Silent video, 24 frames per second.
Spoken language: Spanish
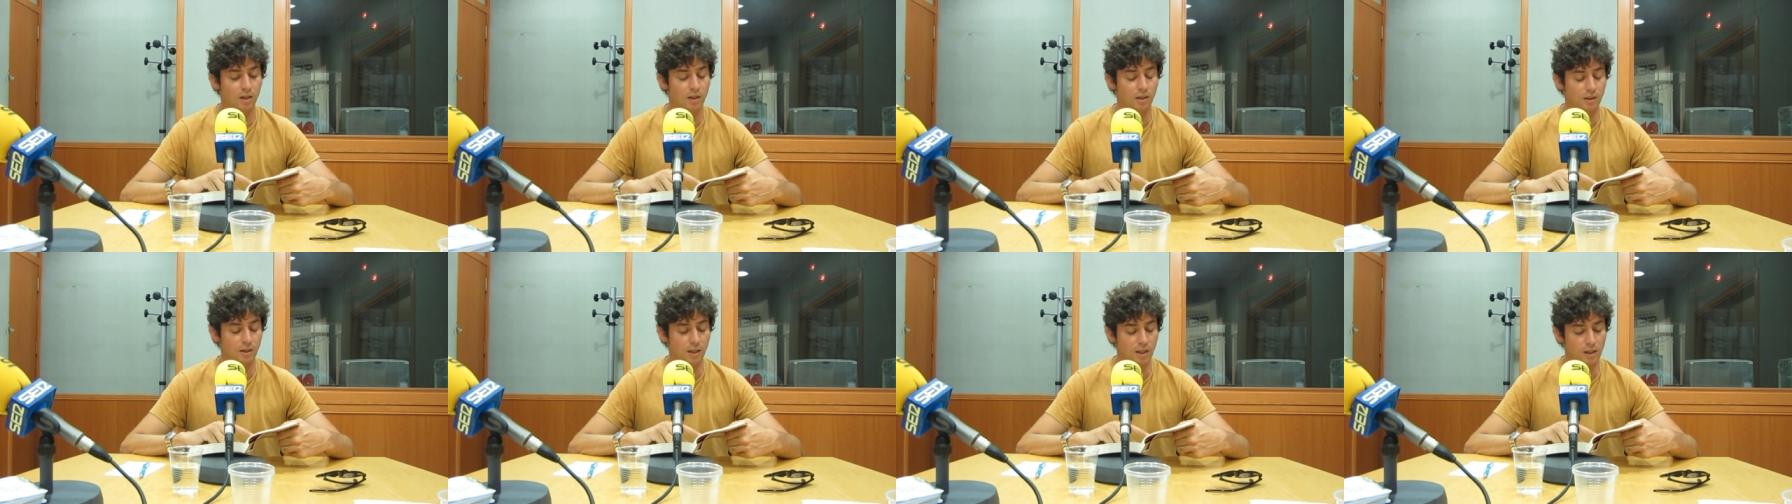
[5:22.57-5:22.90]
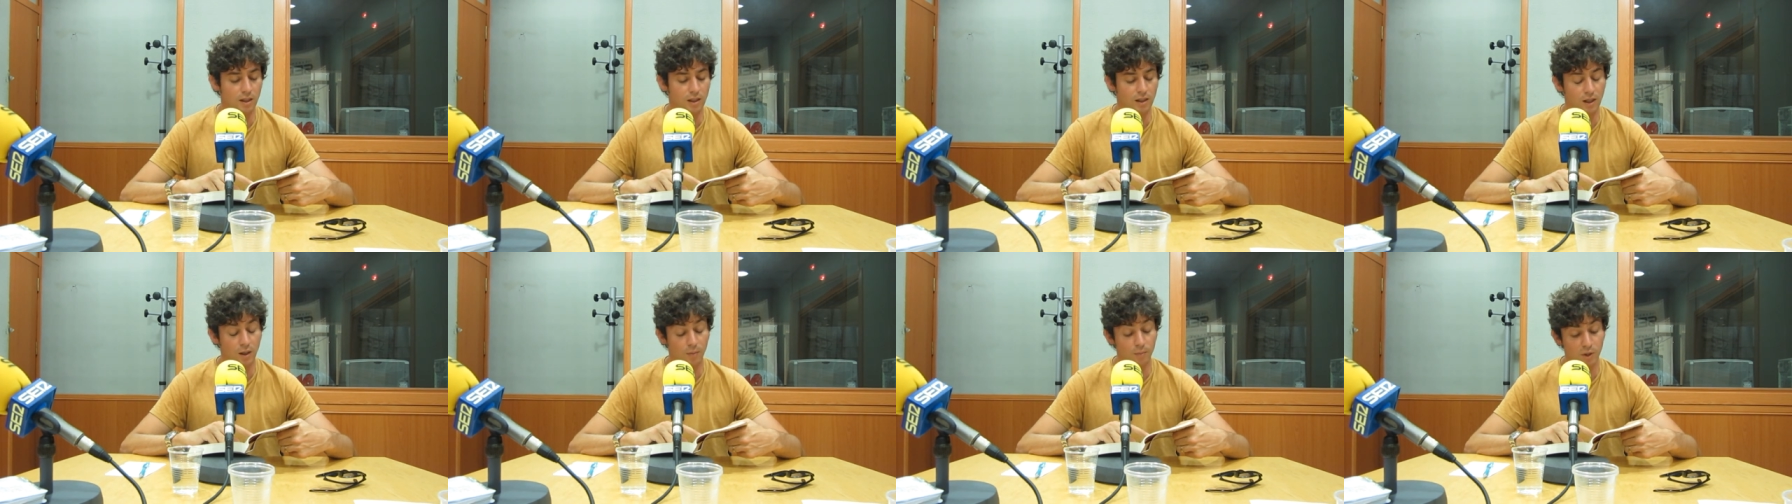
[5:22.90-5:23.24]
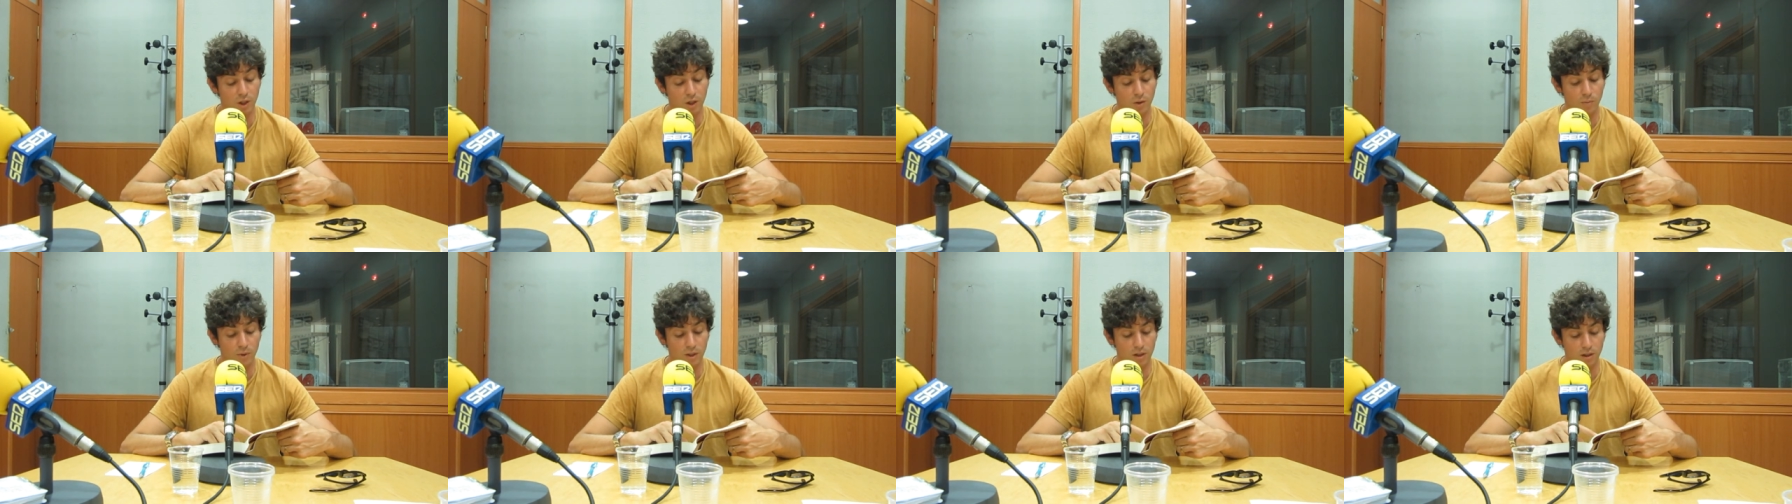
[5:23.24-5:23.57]
y en el
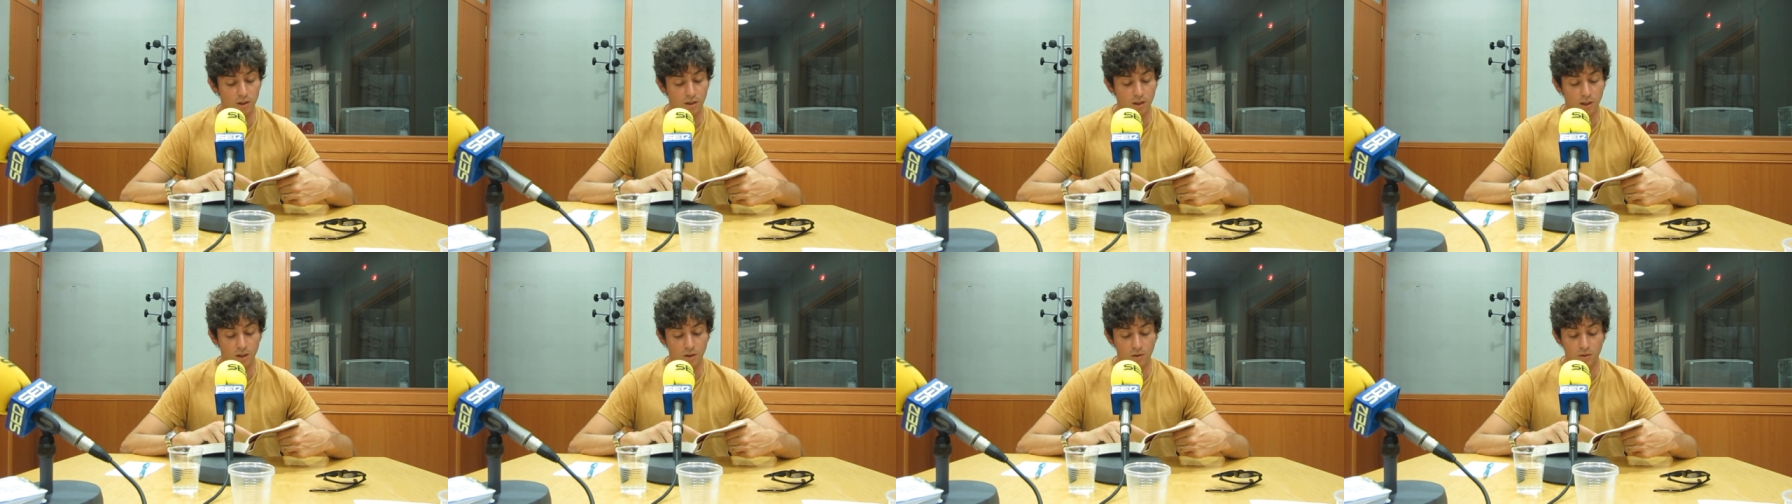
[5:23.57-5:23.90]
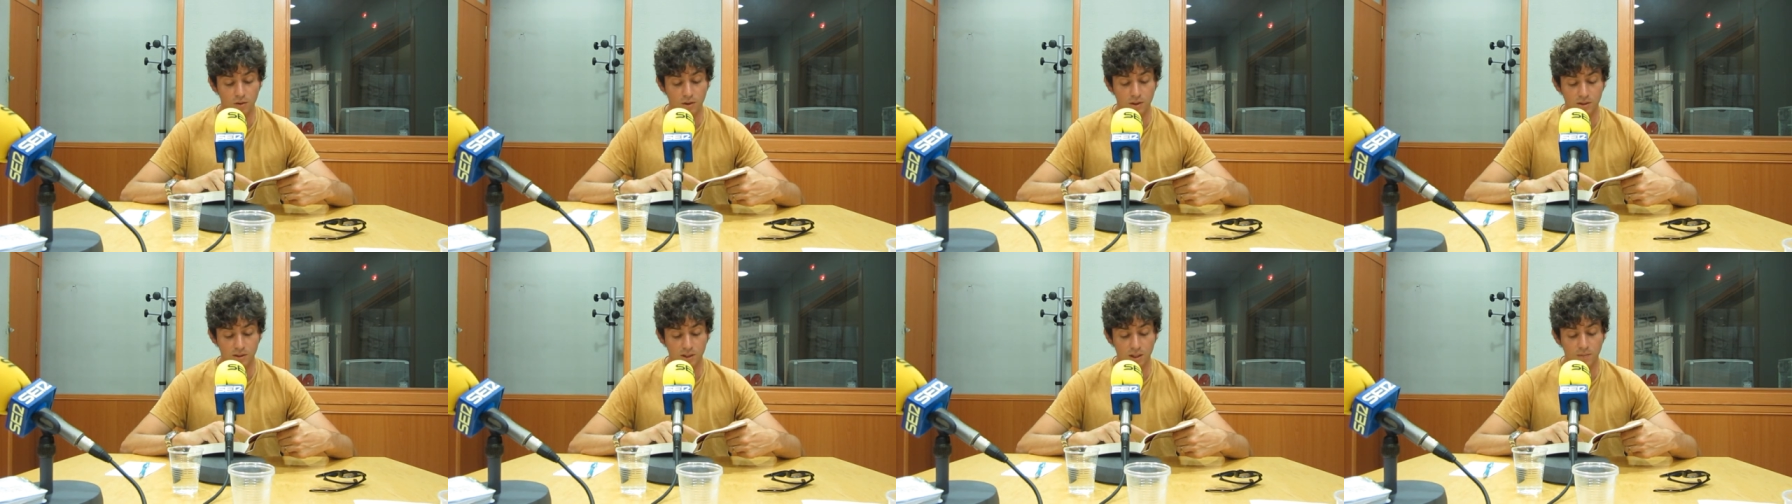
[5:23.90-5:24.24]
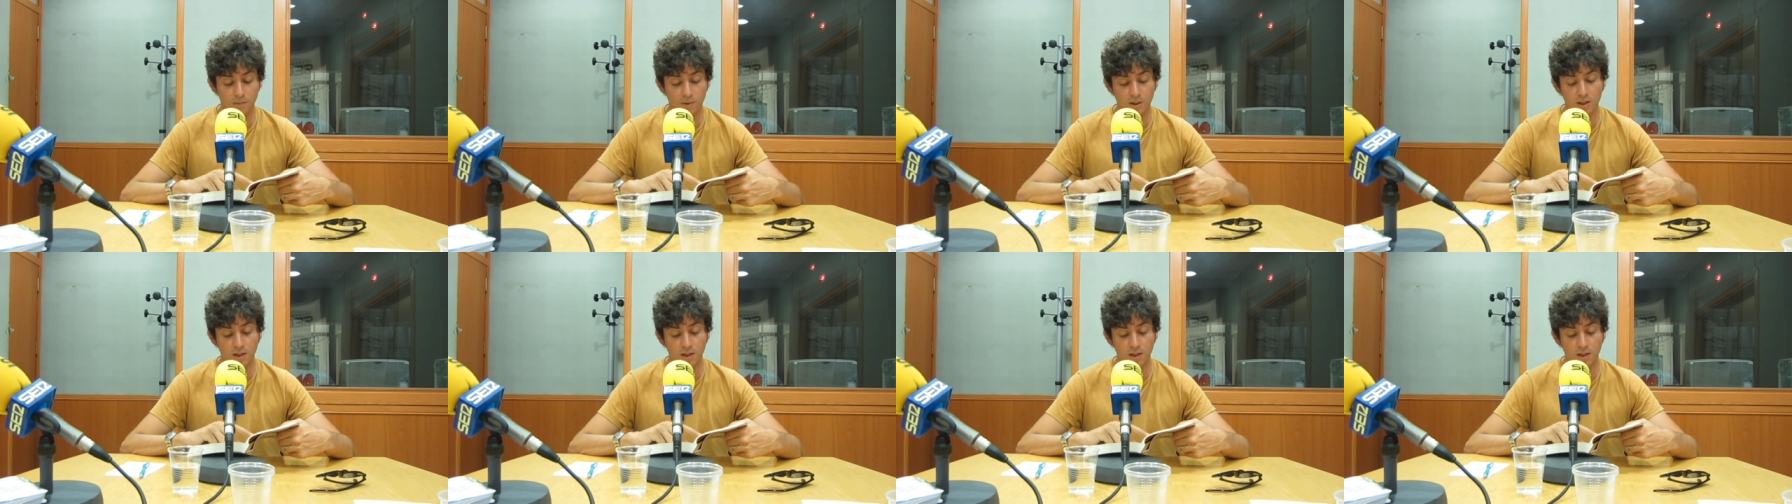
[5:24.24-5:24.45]
camino me dijeron que se iba a